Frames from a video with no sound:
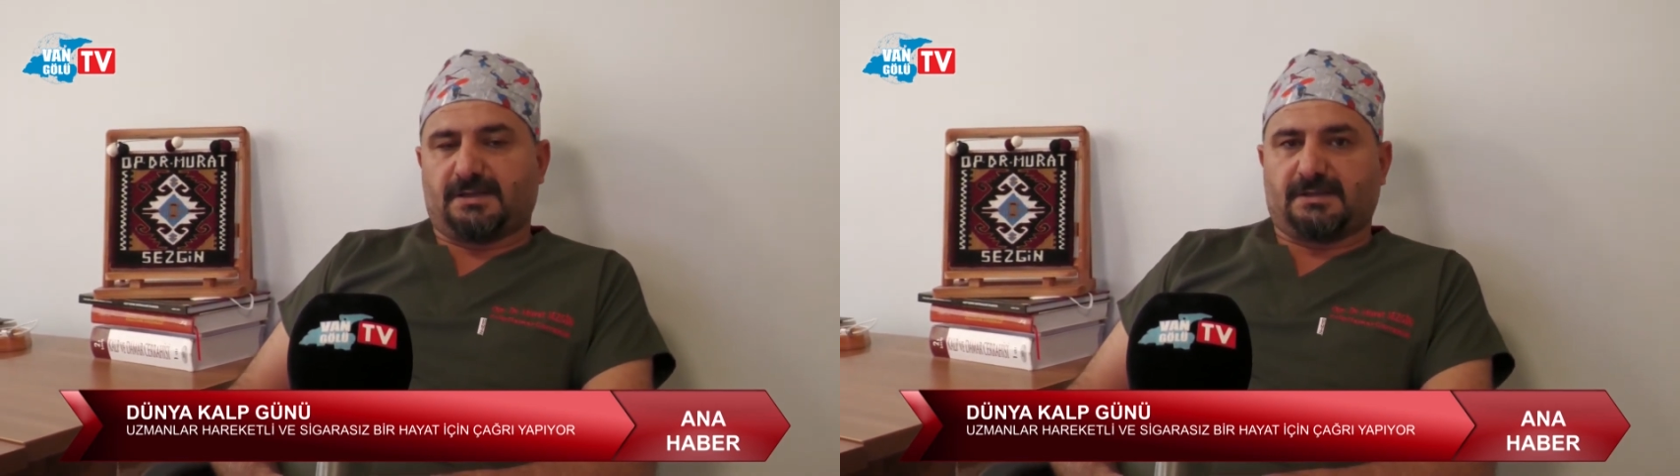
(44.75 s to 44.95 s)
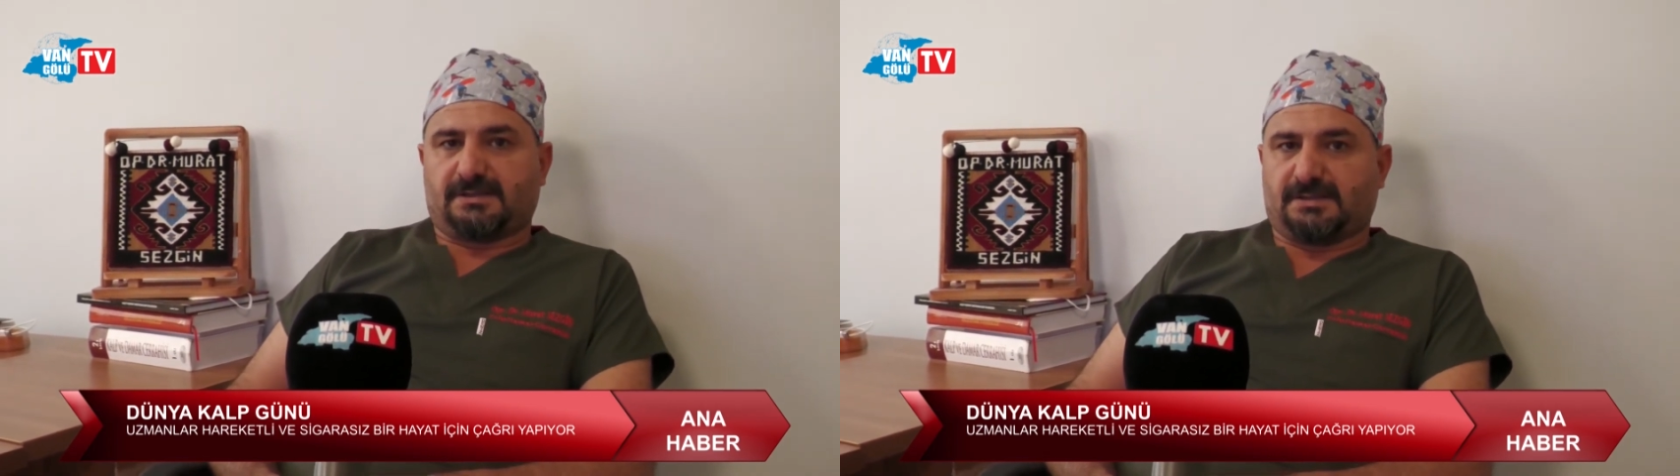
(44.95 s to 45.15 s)

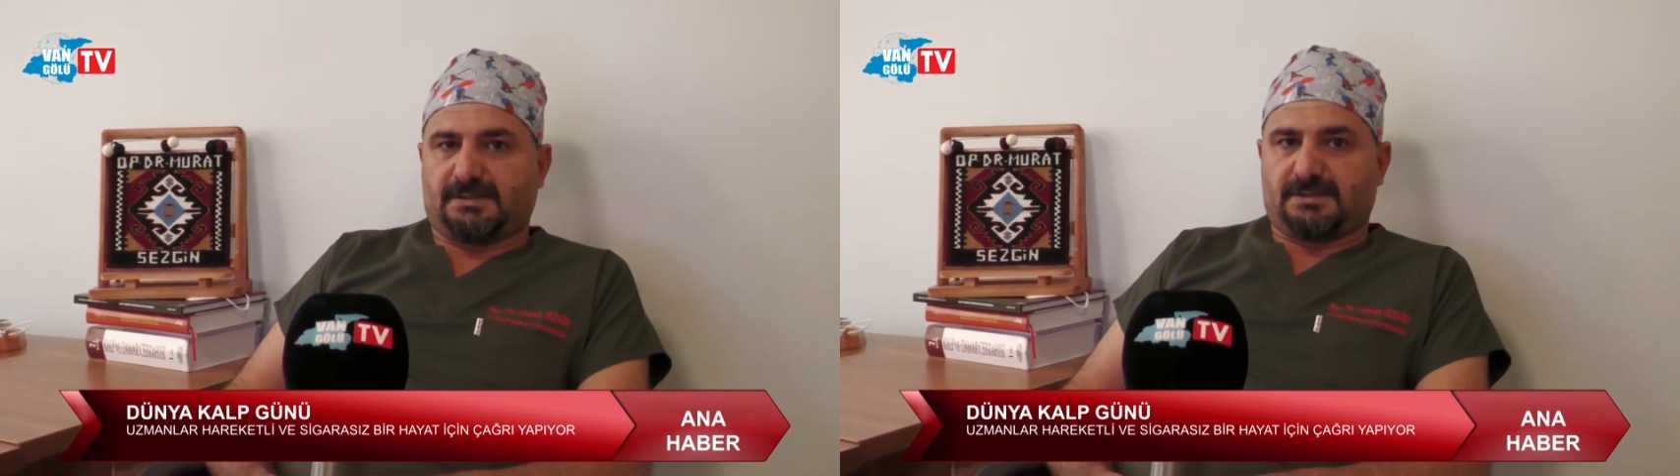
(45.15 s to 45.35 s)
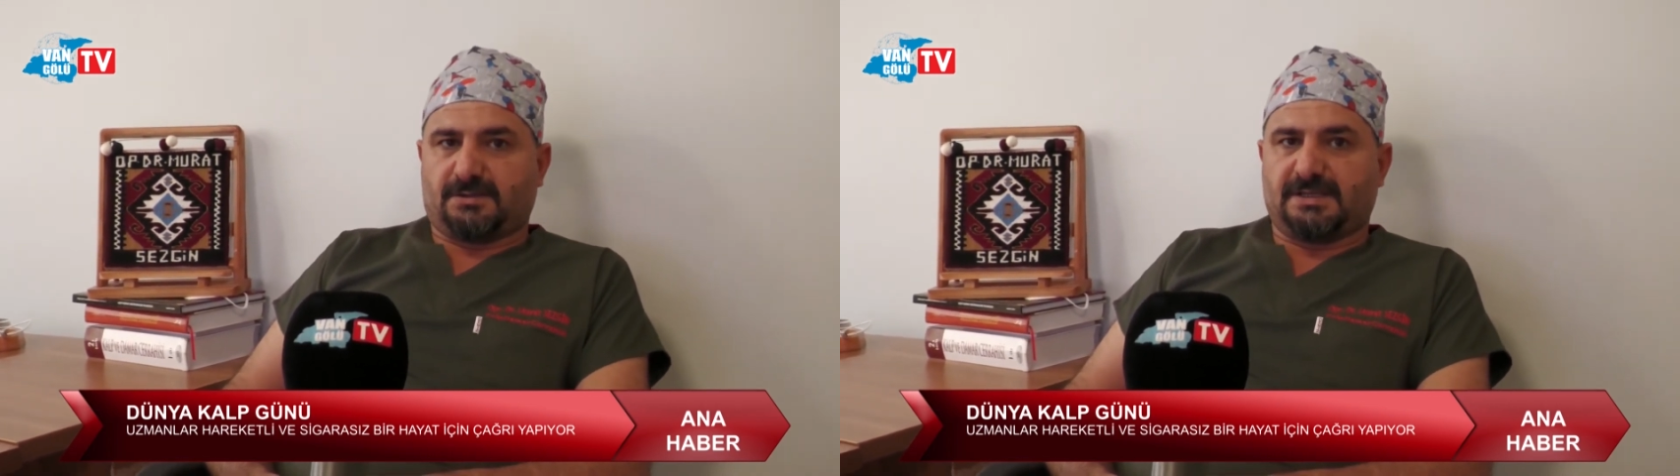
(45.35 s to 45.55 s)
kaynaklı
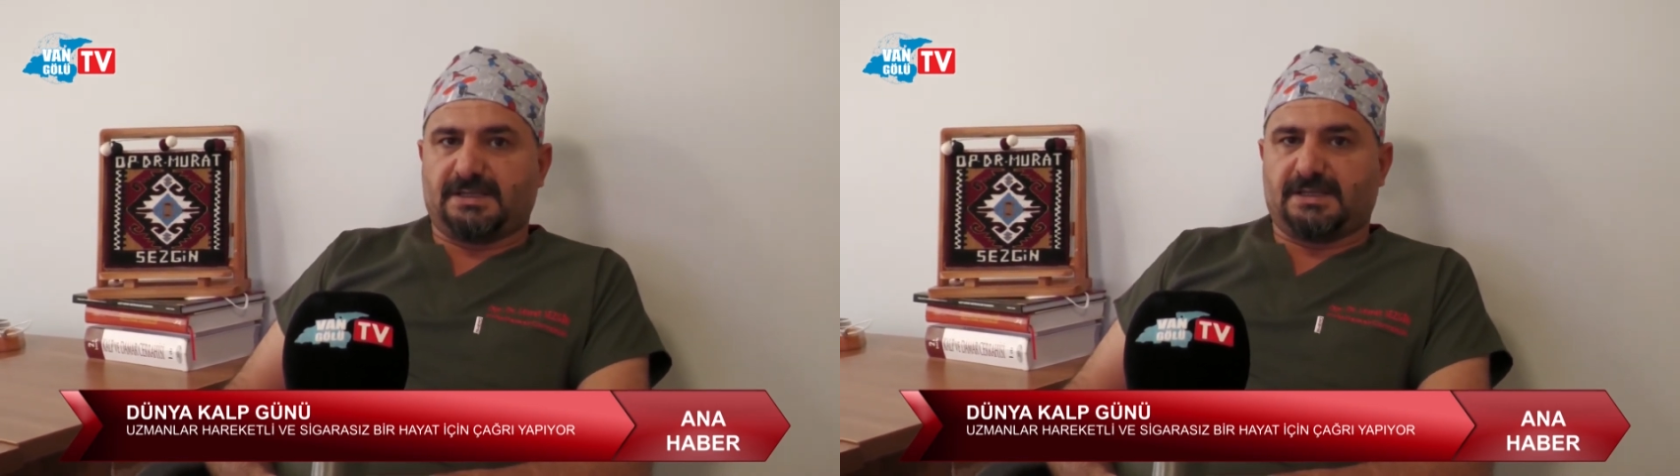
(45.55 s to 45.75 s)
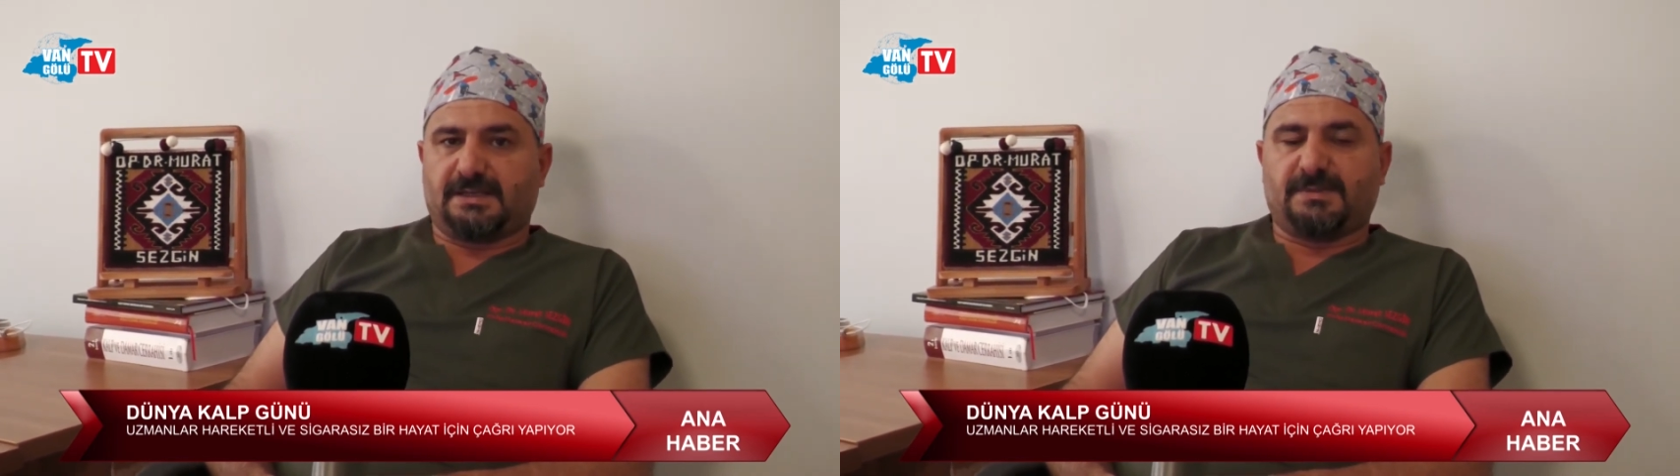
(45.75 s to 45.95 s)

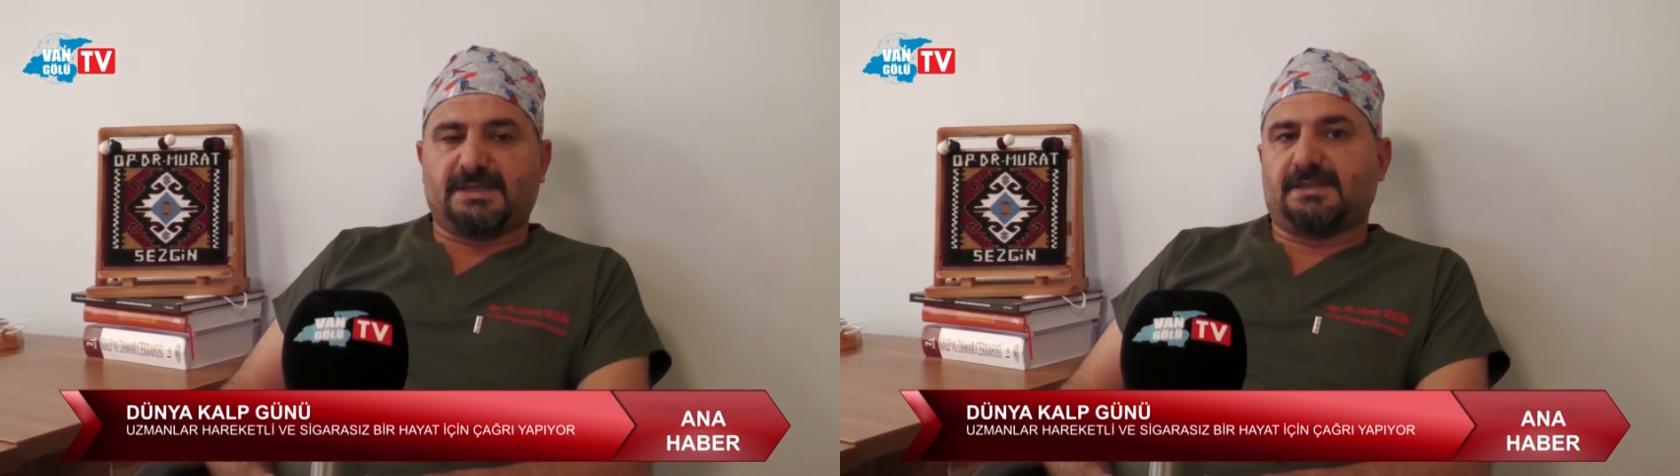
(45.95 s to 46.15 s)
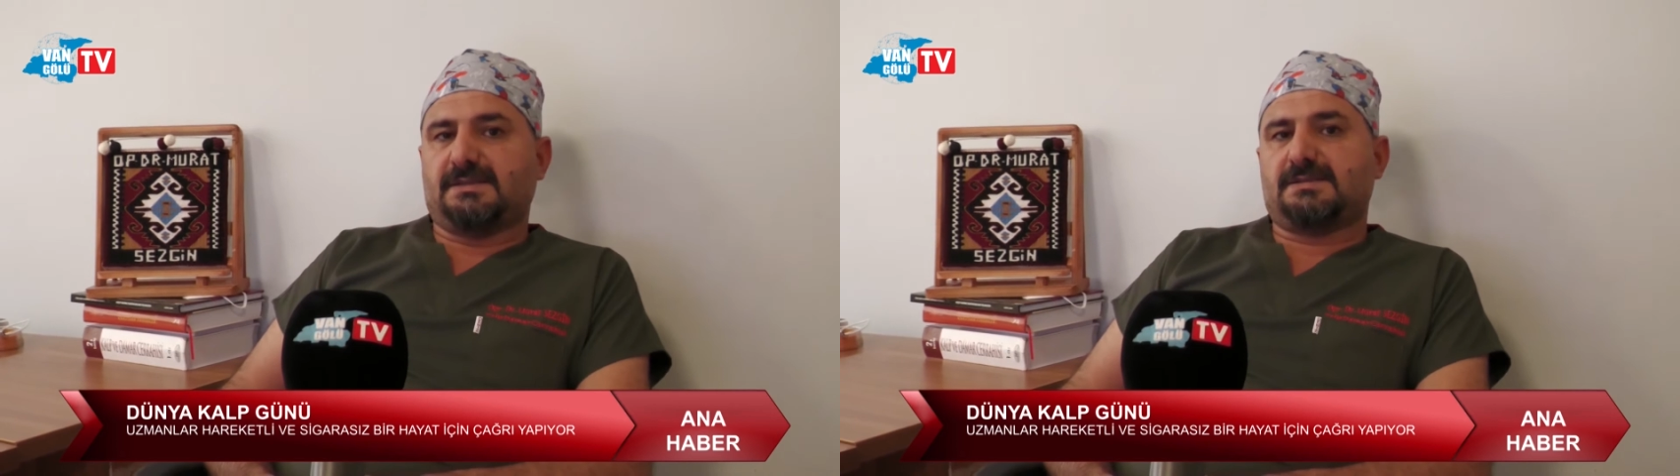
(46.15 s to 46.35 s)
ileri
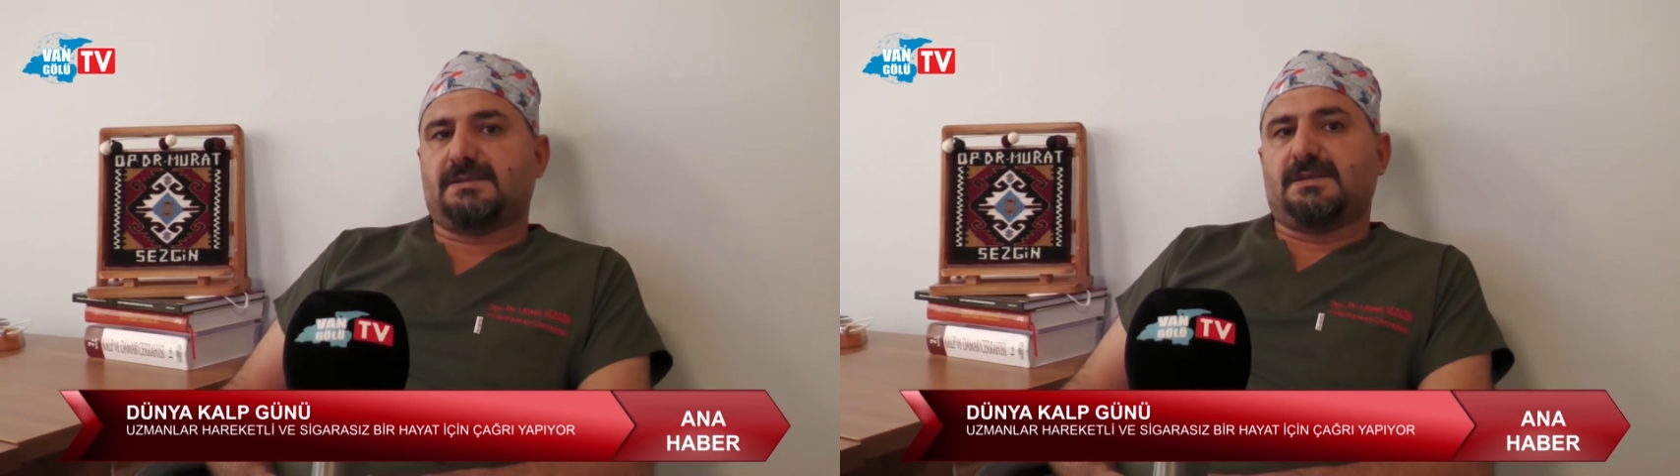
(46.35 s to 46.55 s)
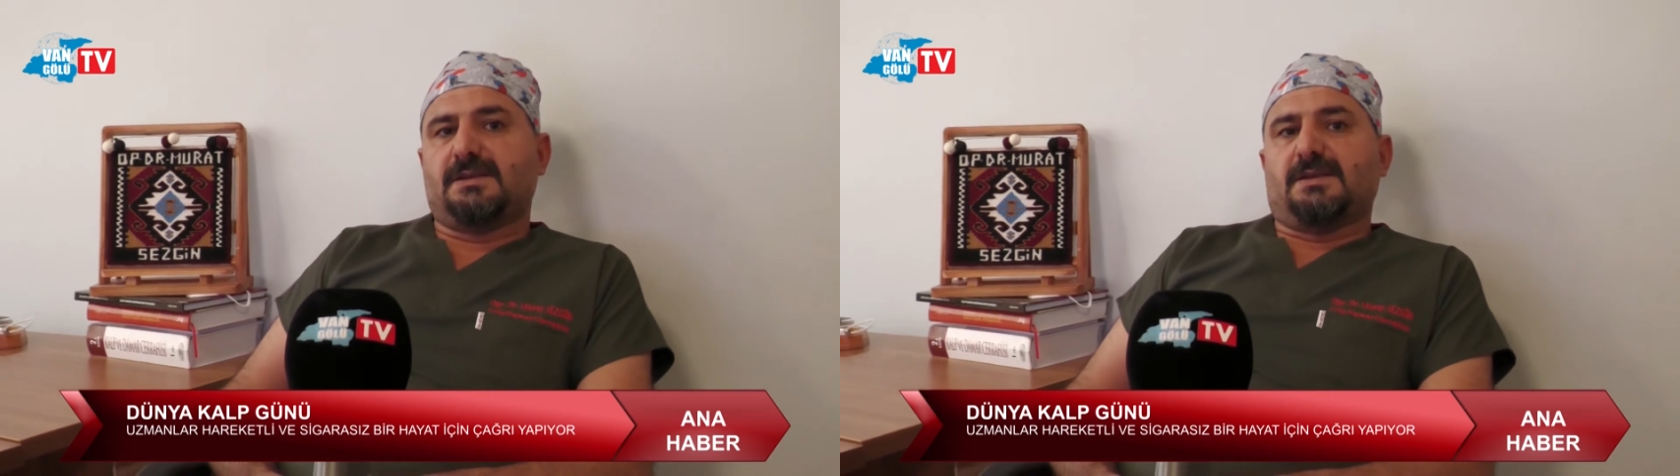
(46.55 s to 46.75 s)
gelmektedir.